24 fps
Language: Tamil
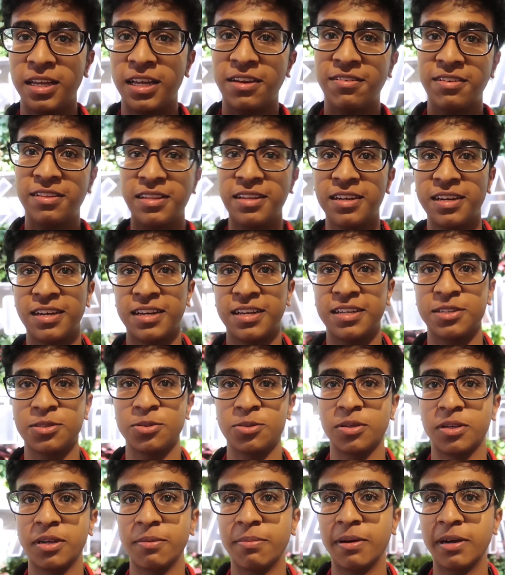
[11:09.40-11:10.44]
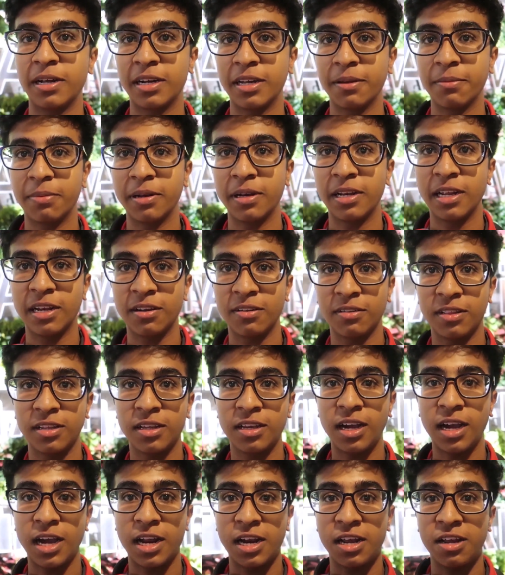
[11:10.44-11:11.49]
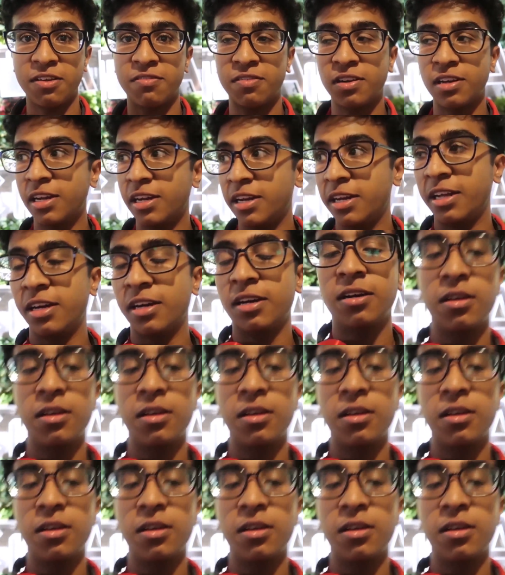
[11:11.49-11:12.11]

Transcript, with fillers: இங்கே வந்திருக்கேன் ஸோ இங்கே பாருங்கள் பின்னால் வந்து அரைவல் ஏரியா